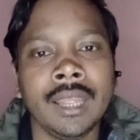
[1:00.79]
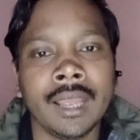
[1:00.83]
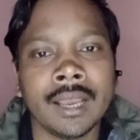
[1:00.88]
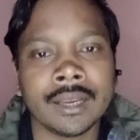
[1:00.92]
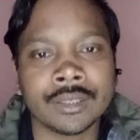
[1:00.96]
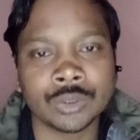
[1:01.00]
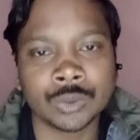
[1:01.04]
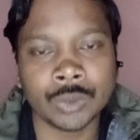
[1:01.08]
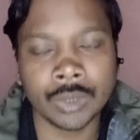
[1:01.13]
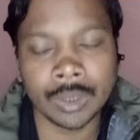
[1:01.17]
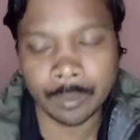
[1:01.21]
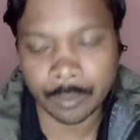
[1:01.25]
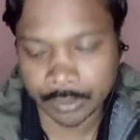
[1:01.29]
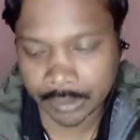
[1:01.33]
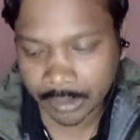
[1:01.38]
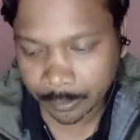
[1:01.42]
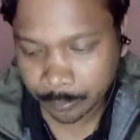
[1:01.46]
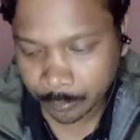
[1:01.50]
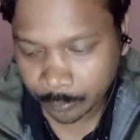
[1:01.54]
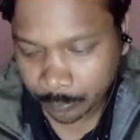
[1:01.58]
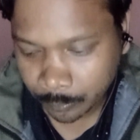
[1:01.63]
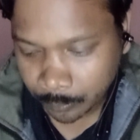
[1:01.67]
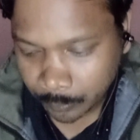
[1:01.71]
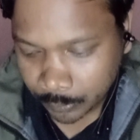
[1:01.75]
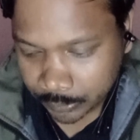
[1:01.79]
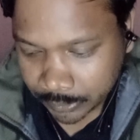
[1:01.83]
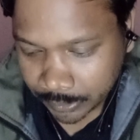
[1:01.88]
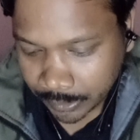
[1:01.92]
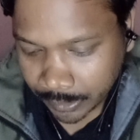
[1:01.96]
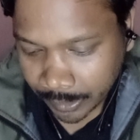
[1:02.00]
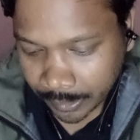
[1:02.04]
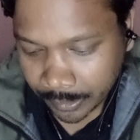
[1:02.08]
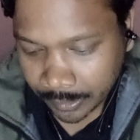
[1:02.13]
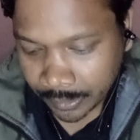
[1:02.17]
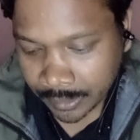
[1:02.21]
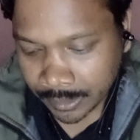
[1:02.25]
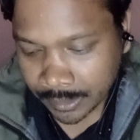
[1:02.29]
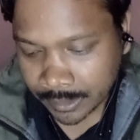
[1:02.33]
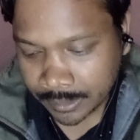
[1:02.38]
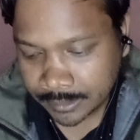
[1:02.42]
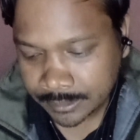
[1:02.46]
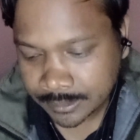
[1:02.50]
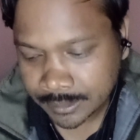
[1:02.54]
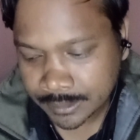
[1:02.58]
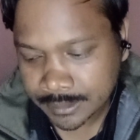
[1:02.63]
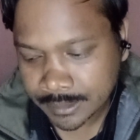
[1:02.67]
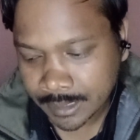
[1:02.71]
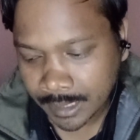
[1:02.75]
অ্যাকচুয়ালি বোঝা যায়
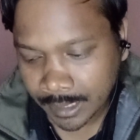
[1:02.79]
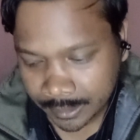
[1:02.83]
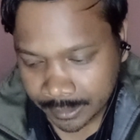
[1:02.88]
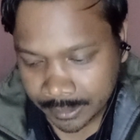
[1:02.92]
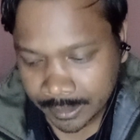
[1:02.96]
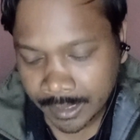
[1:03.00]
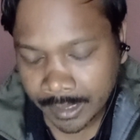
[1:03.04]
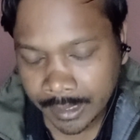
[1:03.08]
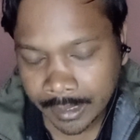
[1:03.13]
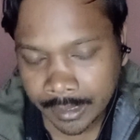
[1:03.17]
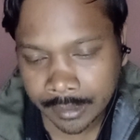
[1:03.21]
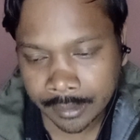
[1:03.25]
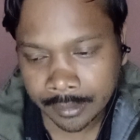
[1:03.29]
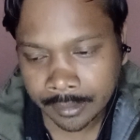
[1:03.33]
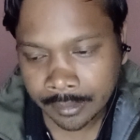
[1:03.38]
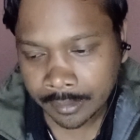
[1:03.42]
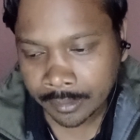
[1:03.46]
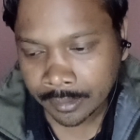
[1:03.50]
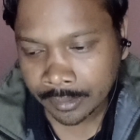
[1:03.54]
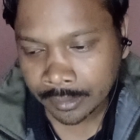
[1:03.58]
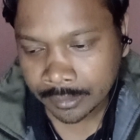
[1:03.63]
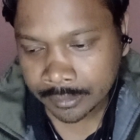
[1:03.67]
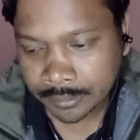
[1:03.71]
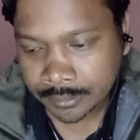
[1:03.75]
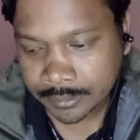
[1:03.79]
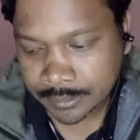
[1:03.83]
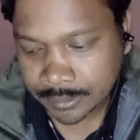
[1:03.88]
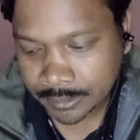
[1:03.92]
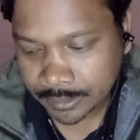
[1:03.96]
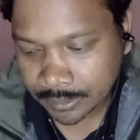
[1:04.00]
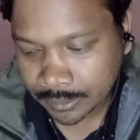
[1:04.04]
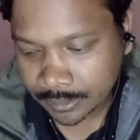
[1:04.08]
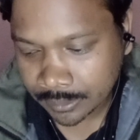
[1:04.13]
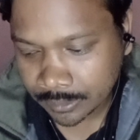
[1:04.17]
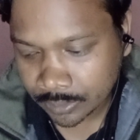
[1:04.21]
যে সাক্ষী যে